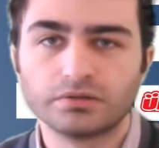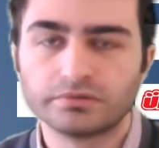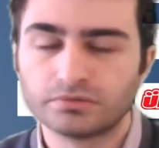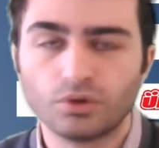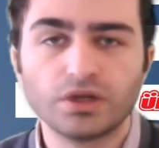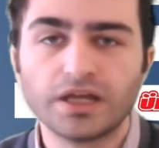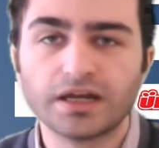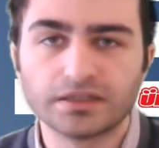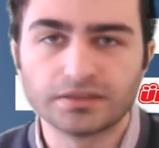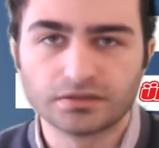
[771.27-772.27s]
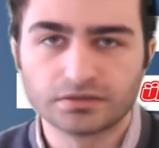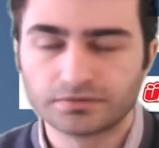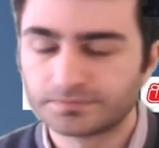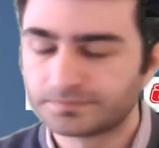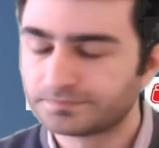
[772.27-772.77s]
Öyle yani.
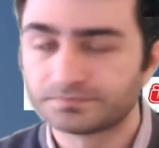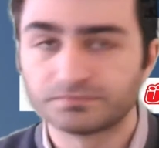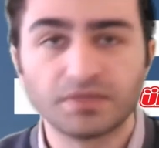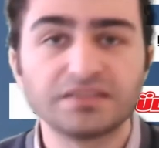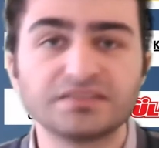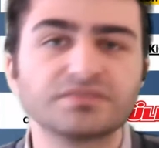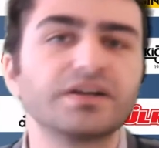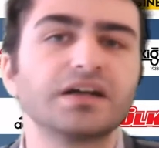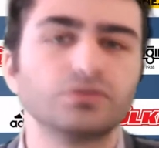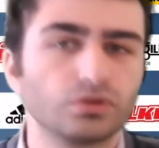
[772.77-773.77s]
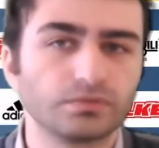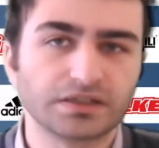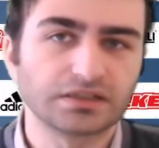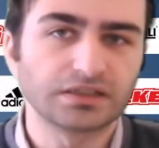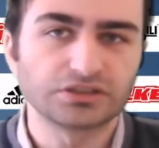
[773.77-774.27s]
Ben istifa ediyorum
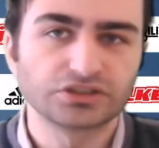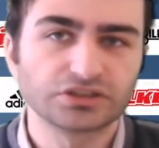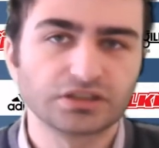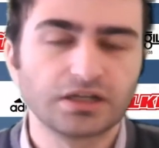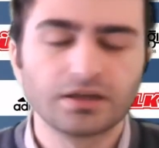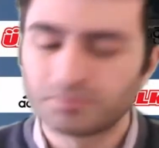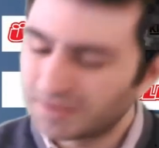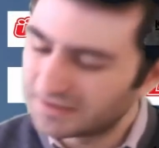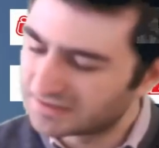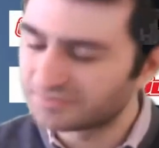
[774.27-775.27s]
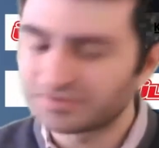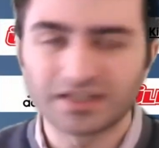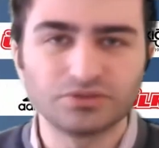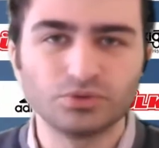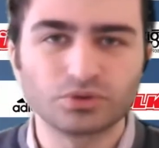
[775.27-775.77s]
arkadaş. Ben istifa
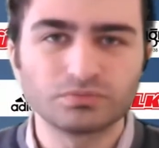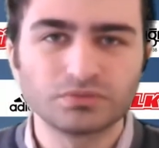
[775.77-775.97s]
ediyorum.